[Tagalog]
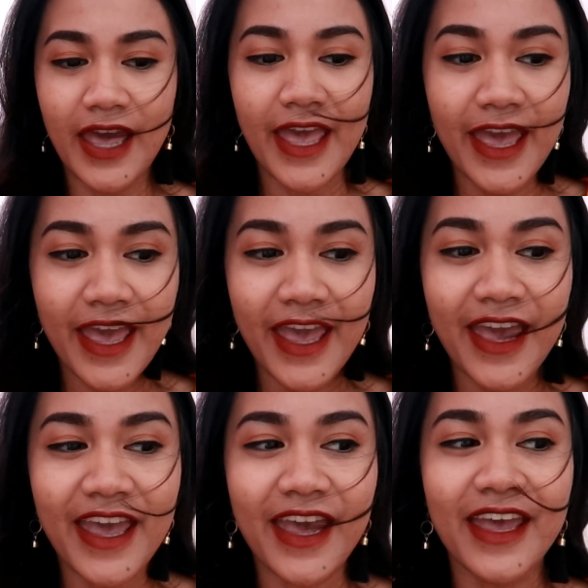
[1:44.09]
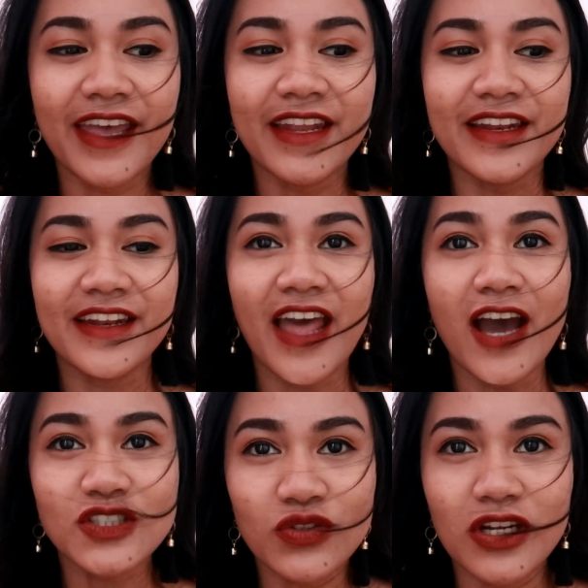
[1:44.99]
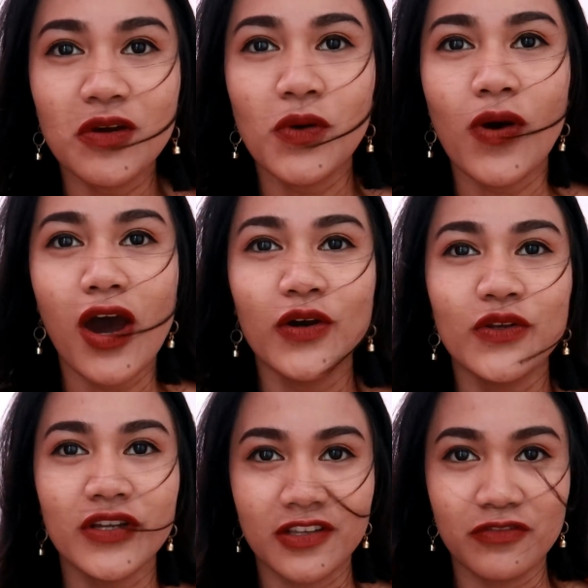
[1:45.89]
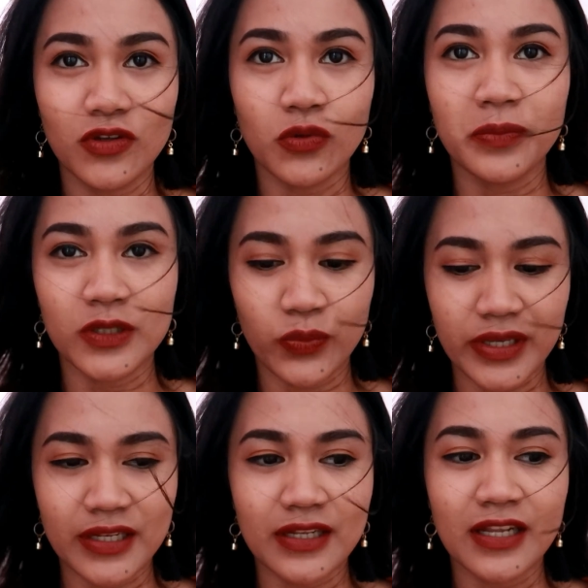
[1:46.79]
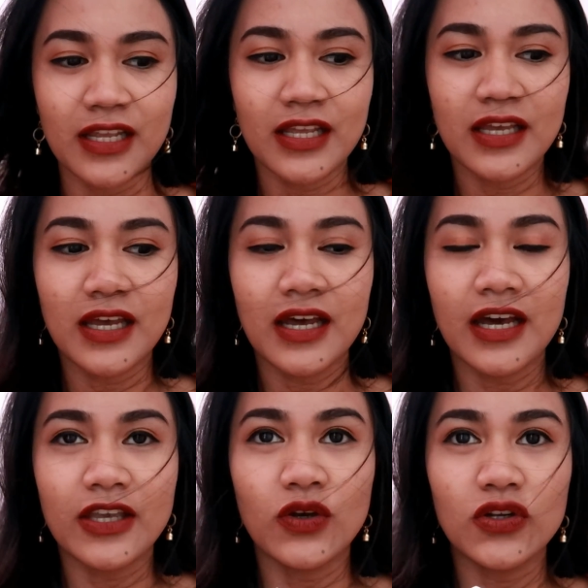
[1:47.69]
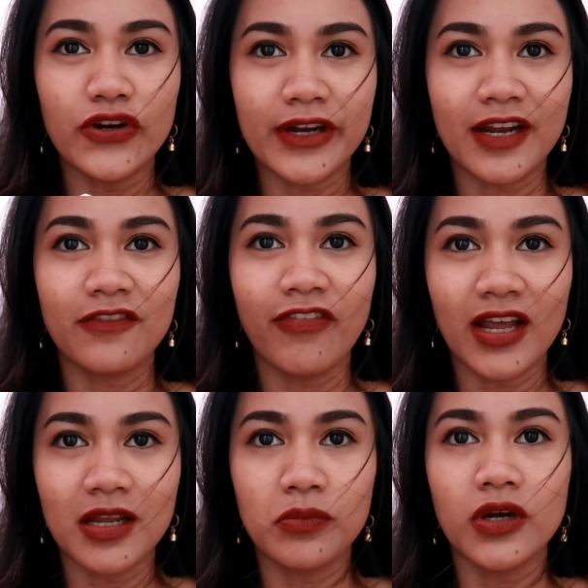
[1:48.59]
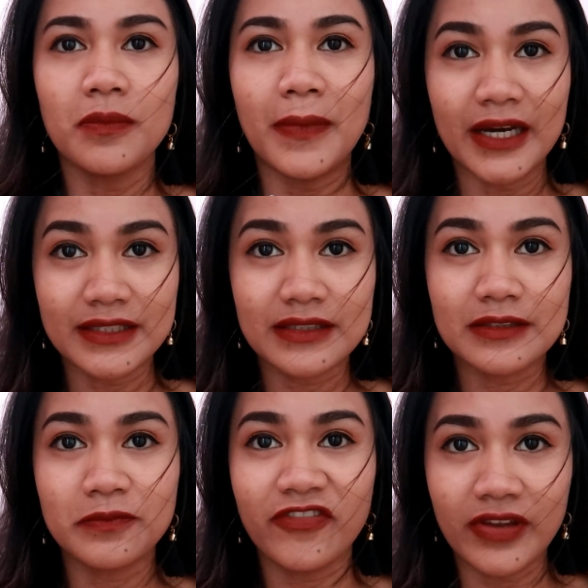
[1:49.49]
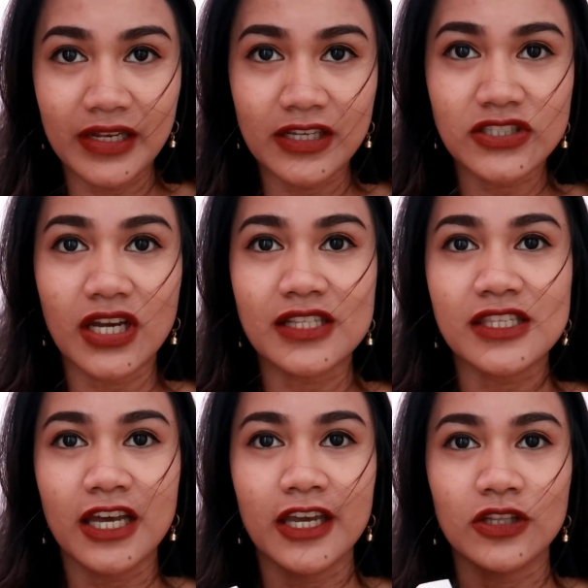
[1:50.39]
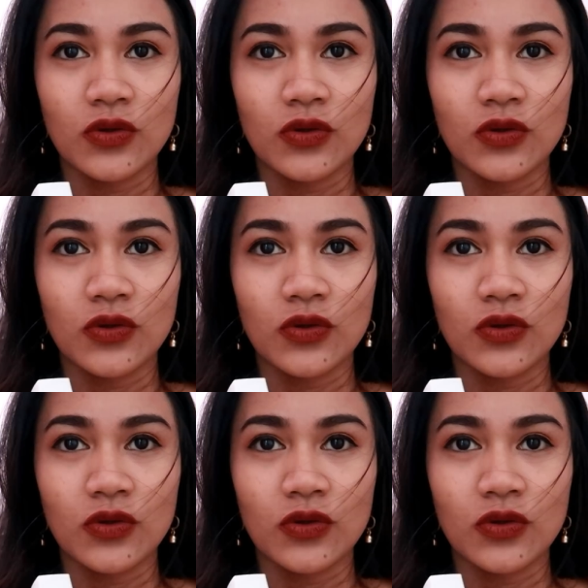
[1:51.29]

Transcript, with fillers: And, actually, gumawa ako ng review between yung Lawyer Infallible Matte finish at saka